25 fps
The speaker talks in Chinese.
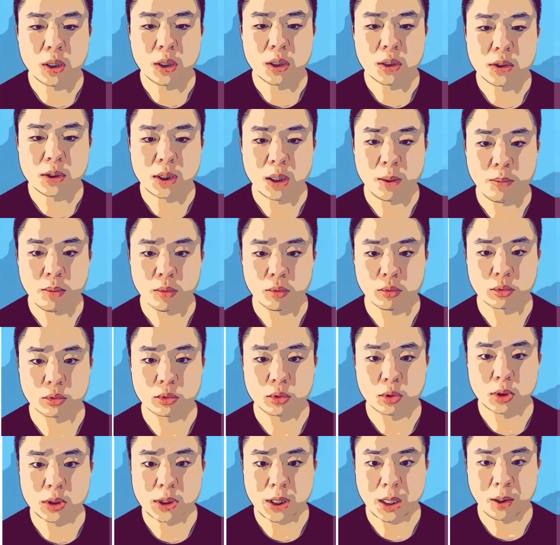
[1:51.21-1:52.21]
再比如
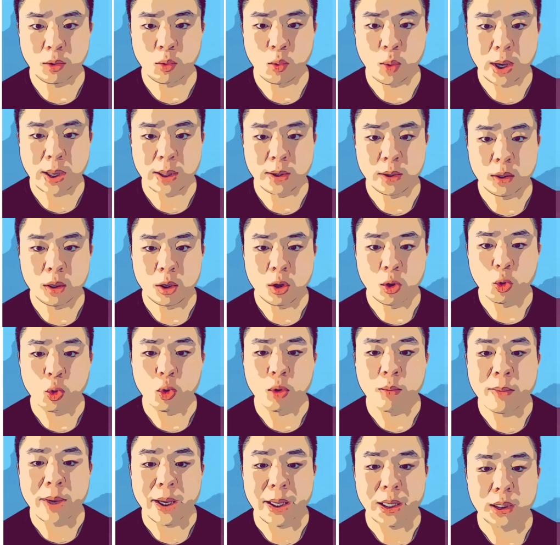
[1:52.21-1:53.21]
说参观，我
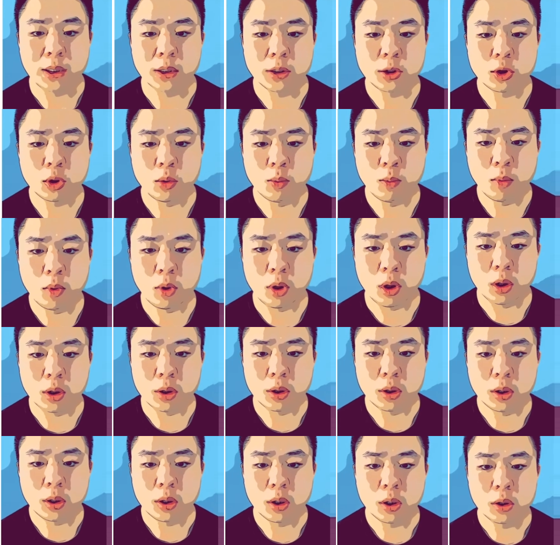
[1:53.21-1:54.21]
每个周末
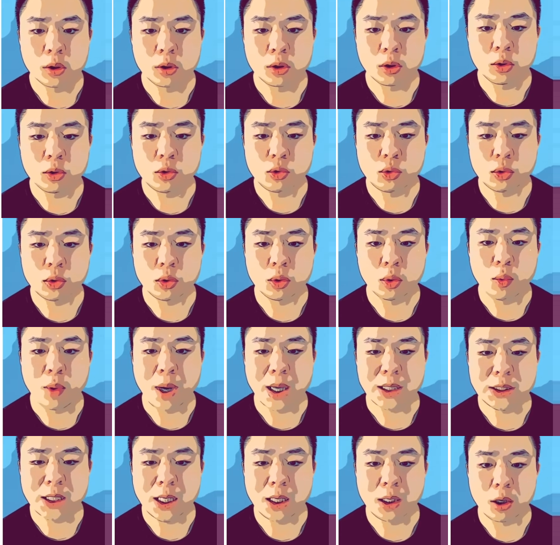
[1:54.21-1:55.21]
都去华
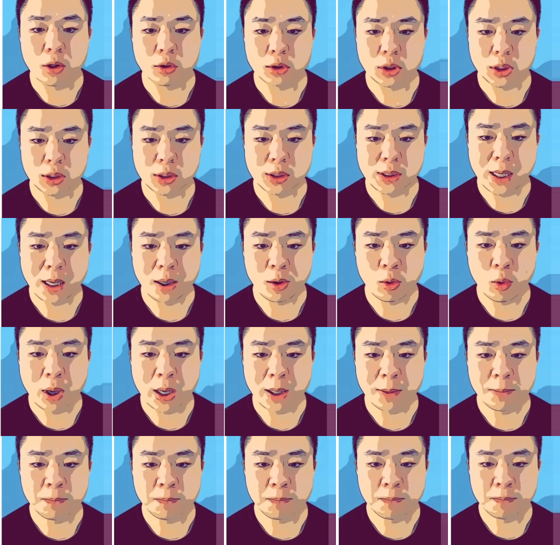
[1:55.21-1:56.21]
沙老城参
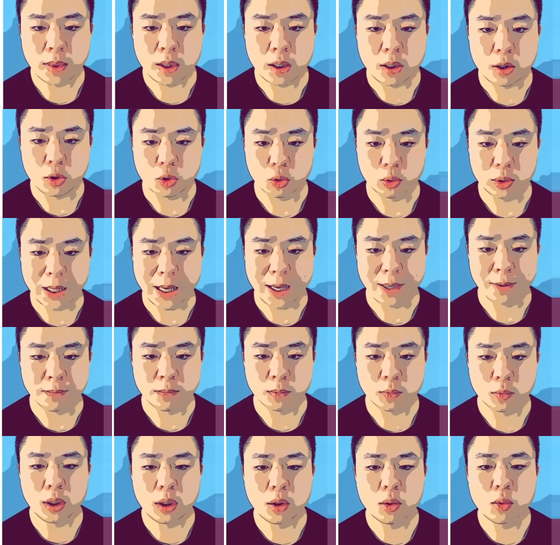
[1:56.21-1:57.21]
观游览，
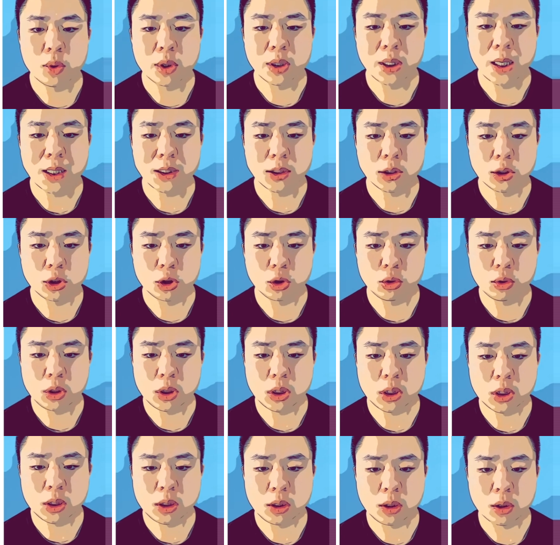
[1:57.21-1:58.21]
因为它是周期
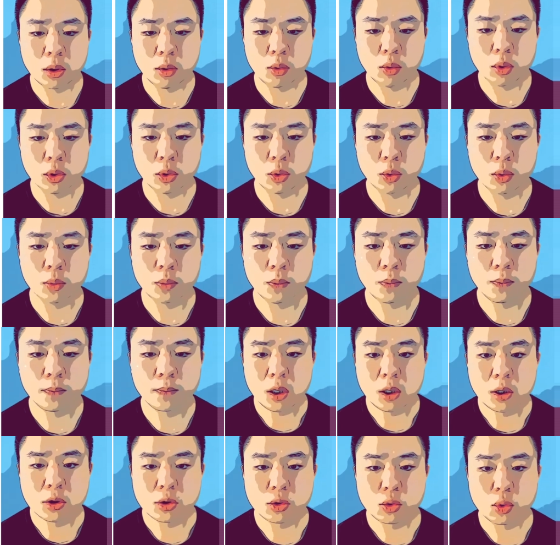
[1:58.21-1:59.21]
性的活动。
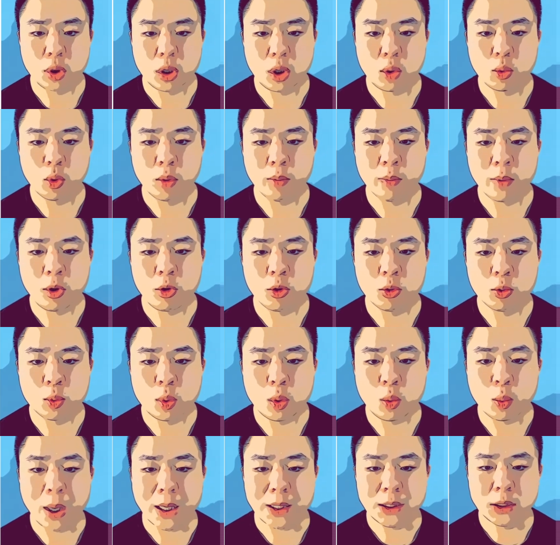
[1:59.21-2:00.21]
所以我们用未
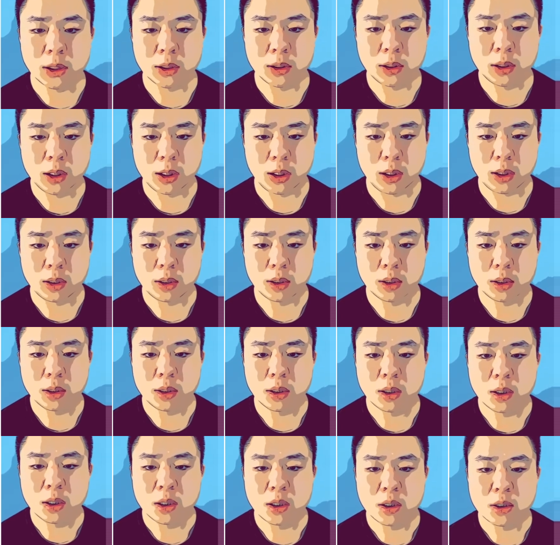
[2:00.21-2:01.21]
完成体
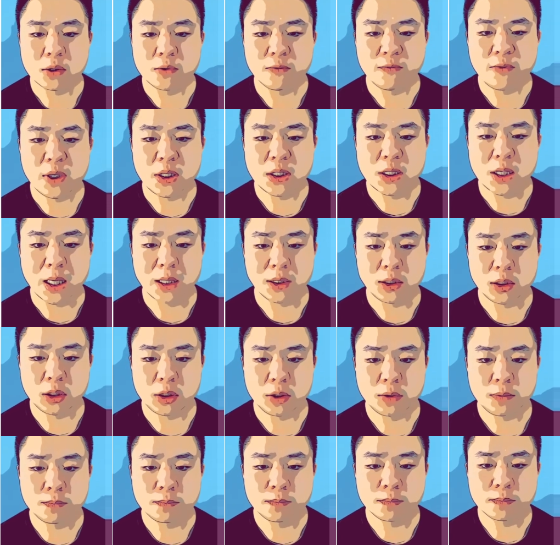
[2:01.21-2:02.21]
the v i l l a g e
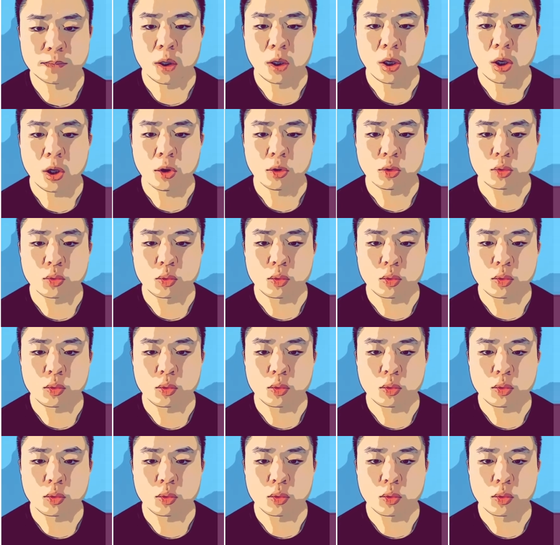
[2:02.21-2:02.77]
如